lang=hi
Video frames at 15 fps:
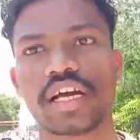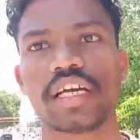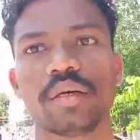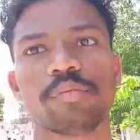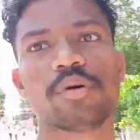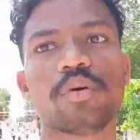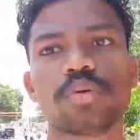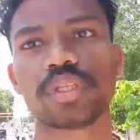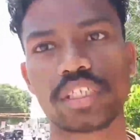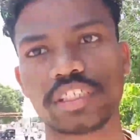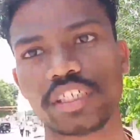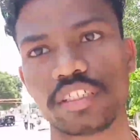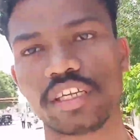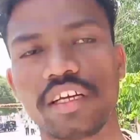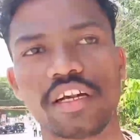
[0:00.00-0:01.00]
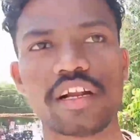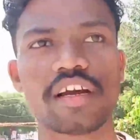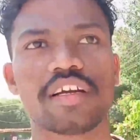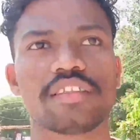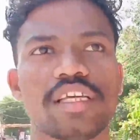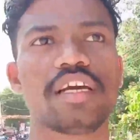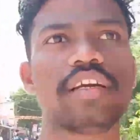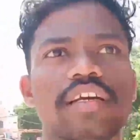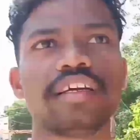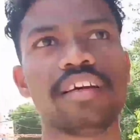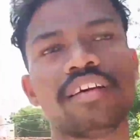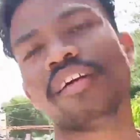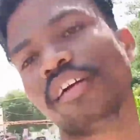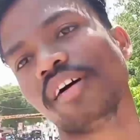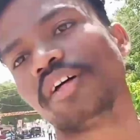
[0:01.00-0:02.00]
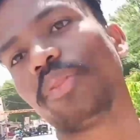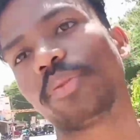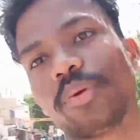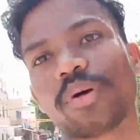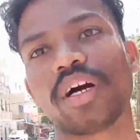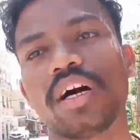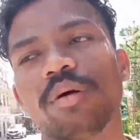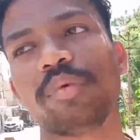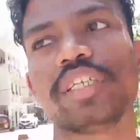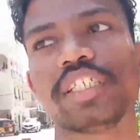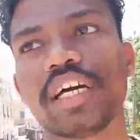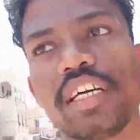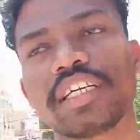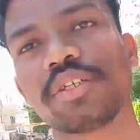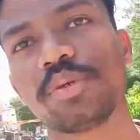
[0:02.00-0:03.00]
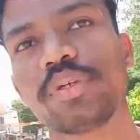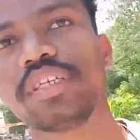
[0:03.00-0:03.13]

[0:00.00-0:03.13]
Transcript: पेड़ और बैकग्राउंड से ग्रीन ग्रीन दिख रहे हैं